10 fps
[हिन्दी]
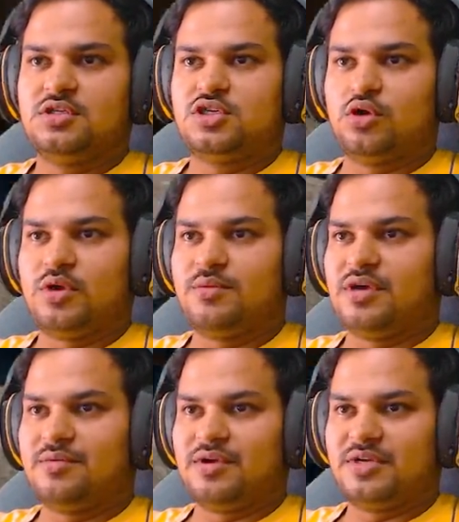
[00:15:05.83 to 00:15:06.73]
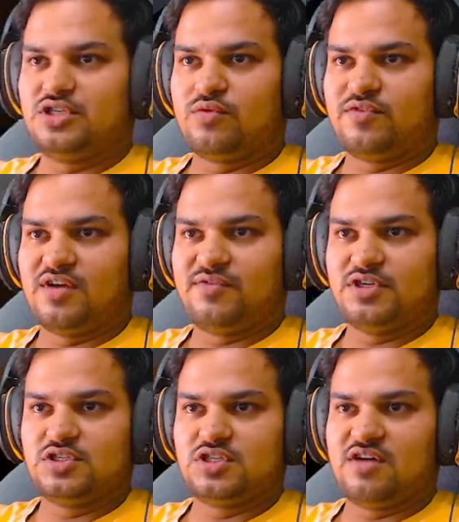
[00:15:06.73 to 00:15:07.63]
चलो भाई भाई भाई भाई इसको
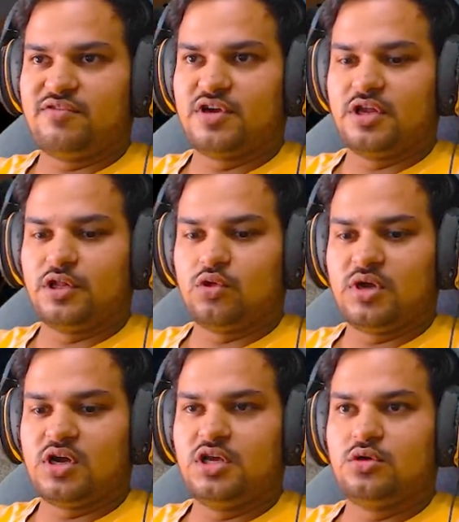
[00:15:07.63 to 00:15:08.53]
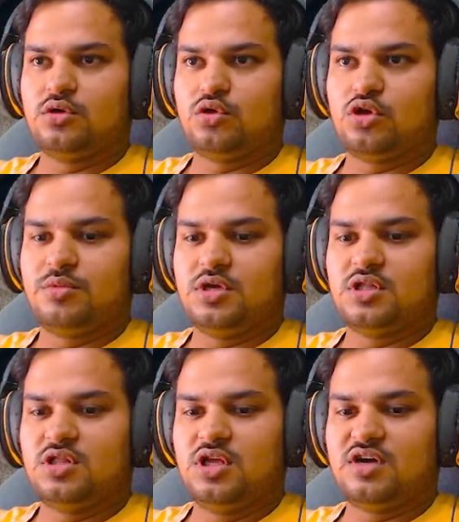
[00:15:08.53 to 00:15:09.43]
फटाफट से साफ़ कर लेता हूँ मैं गाड़ी को क्योंकि अभी
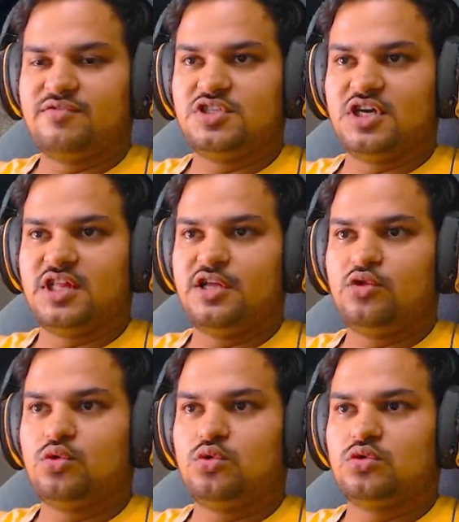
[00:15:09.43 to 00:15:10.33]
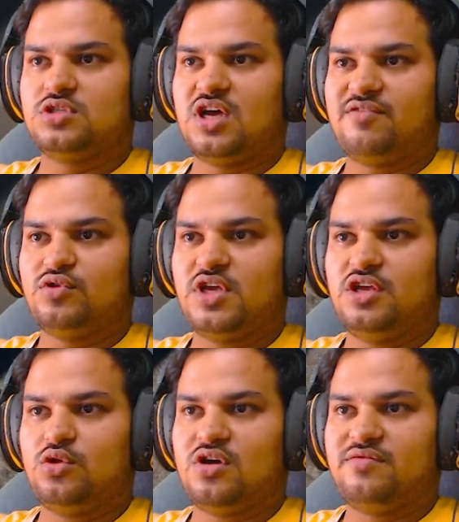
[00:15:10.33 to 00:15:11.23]
गंदी काफ़ी ज़्यादा है तो साफ़ हो
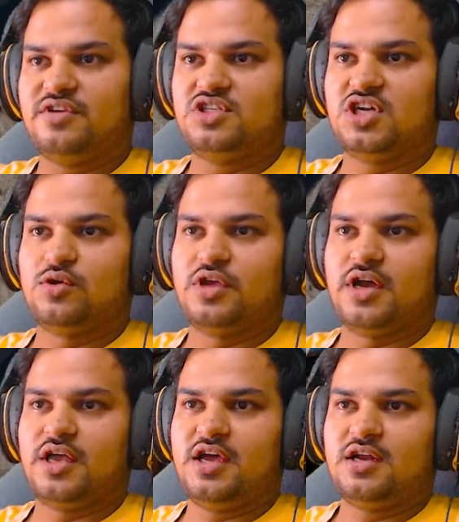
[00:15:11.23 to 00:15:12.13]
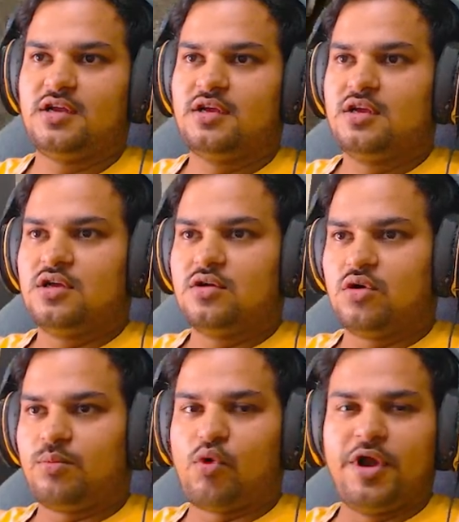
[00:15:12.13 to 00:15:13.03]
जाएगी तो काफ़ी अच्छा हो जाएगा यार
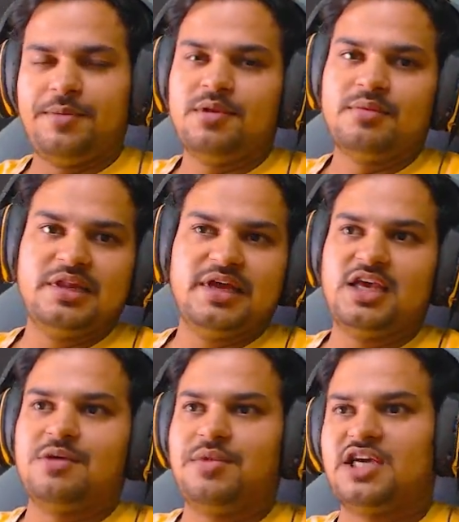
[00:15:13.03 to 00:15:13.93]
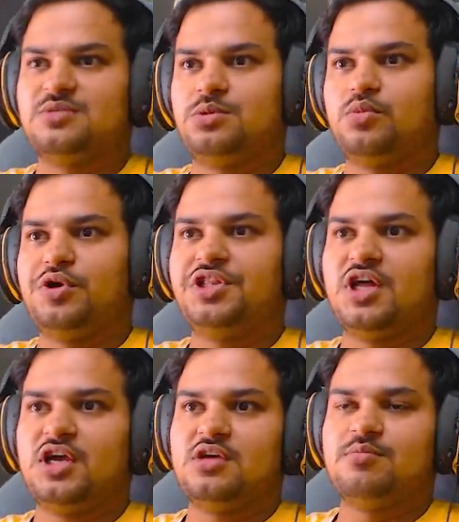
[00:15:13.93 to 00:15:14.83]
और पॉइंट भी मिल जाएंगे हमें एक्सपी पॉइंट
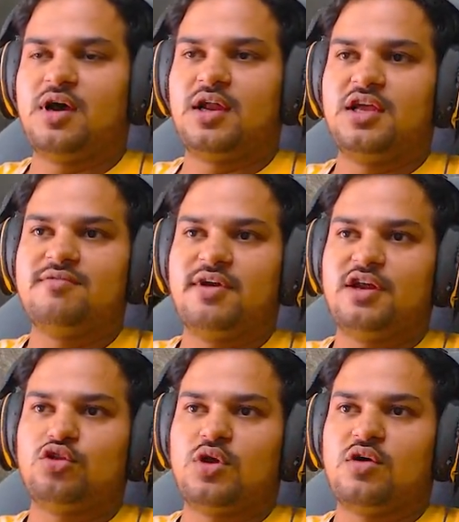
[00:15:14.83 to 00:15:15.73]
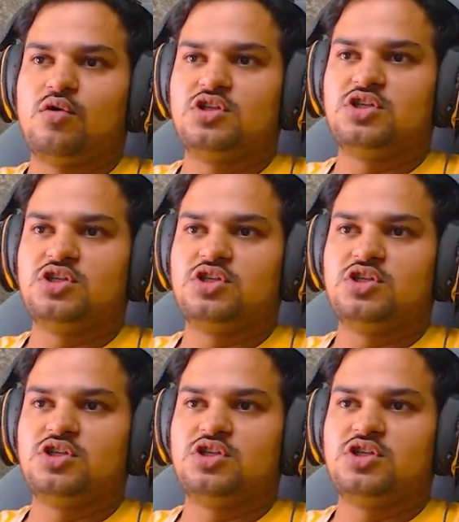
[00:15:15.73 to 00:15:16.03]
ताकि हम बारगेन वगैरह थोड़ा और अच्छे